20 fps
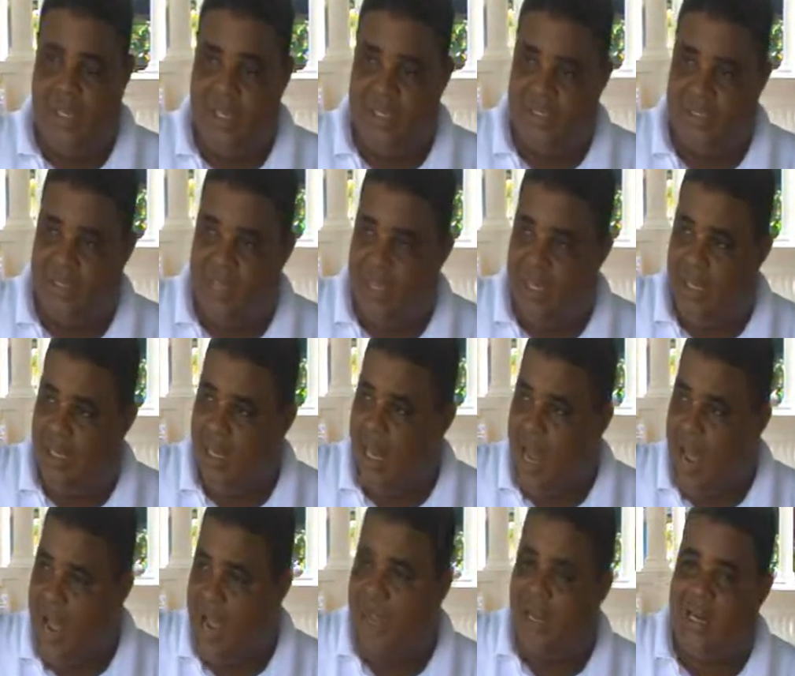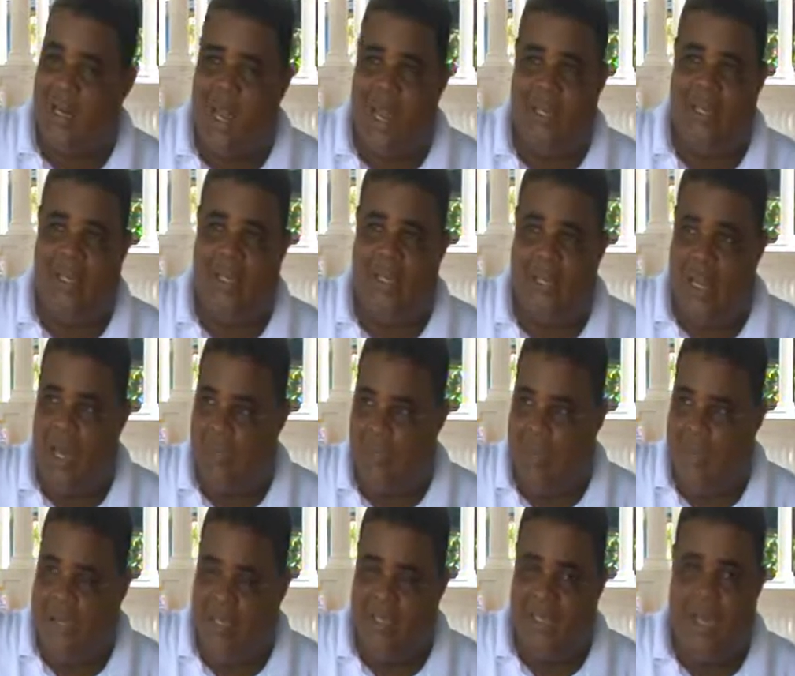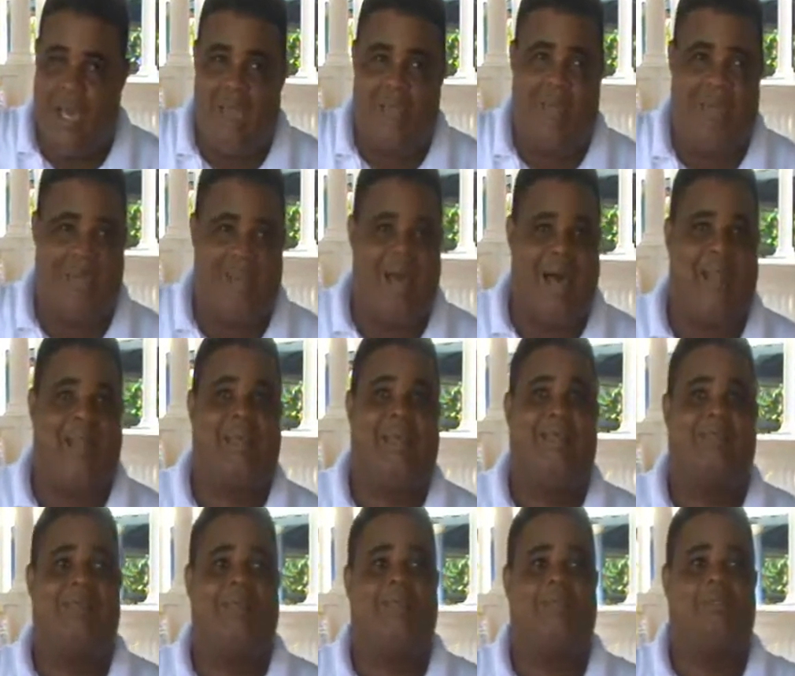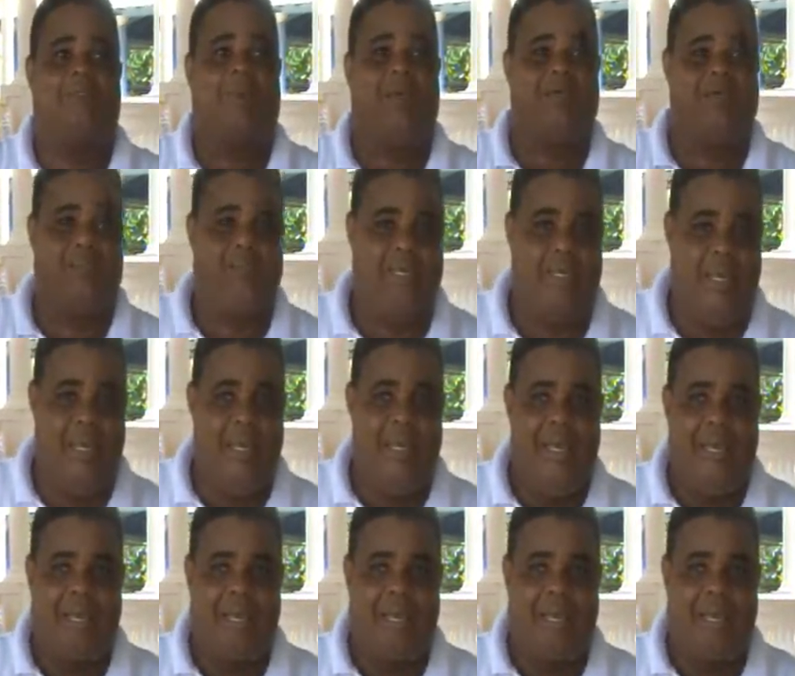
que se ancla ahí en la bahía, esperar que se disperse,